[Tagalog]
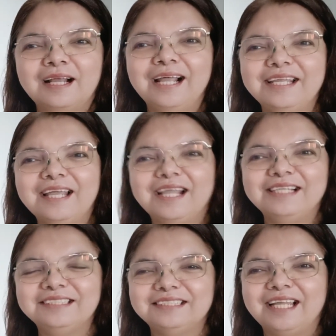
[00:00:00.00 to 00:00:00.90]
Hi
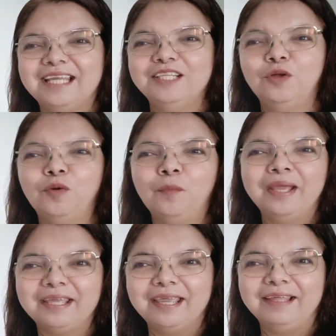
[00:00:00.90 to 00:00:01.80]
guys! Dahil long
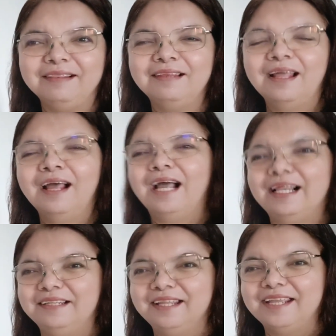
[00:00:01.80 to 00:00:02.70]
weekend,
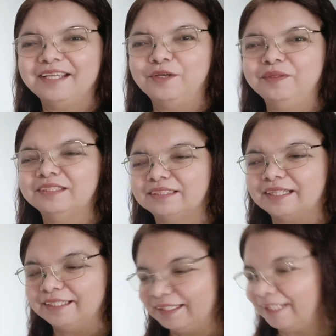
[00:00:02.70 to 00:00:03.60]
holiday ngayon,
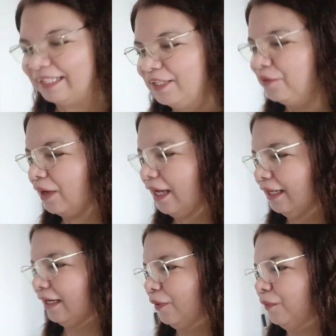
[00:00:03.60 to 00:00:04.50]
start natin yung
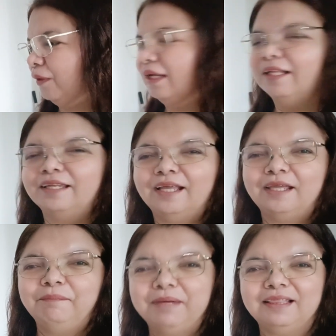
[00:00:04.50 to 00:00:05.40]
araw na
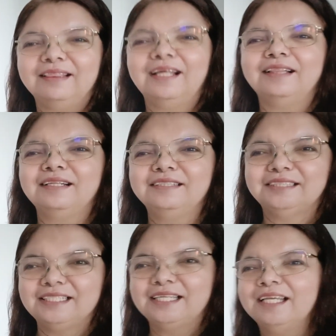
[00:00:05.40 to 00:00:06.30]
i-meet natin
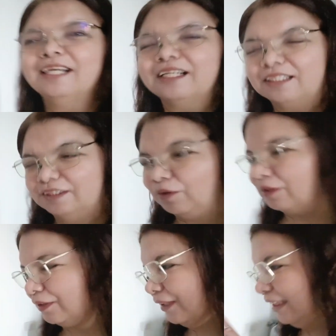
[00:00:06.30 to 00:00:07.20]
si
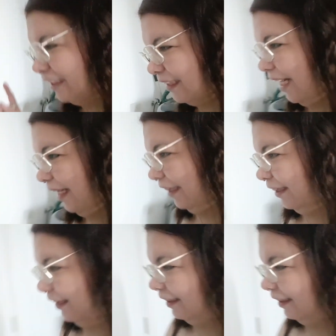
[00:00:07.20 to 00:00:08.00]
Dr. Sun.